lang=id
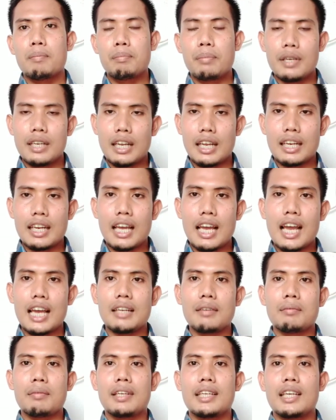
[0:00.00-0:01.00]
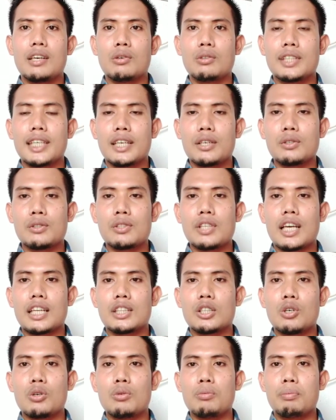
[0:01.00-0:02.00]
penanahan pada uterus
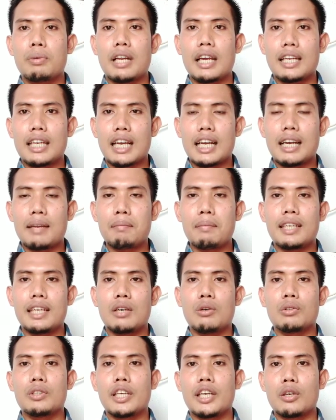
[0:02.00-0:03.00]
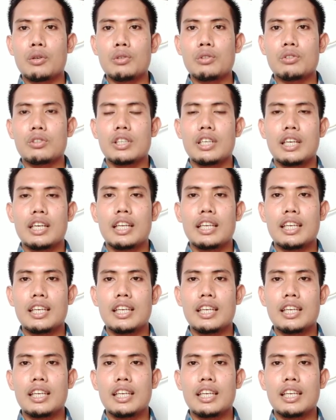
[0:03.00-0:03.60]
atau peradangan pada uterus